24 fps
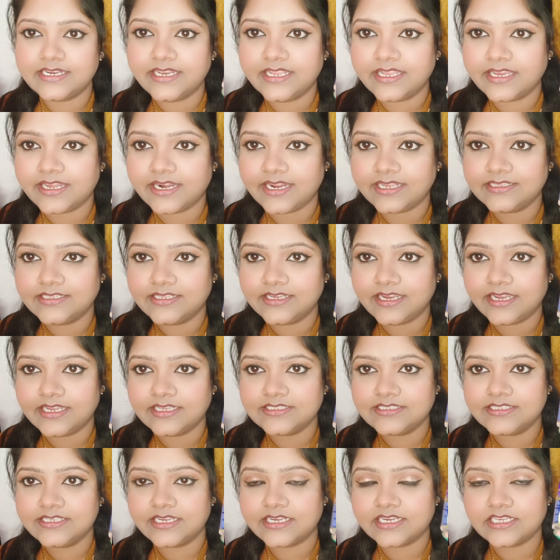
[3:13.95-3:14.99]
लेकर आई थी
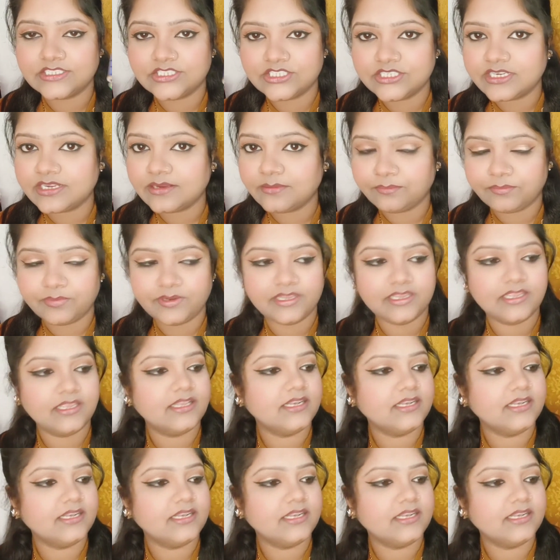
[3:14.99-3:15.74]
गाइज ये एक अच्छी कंपनी की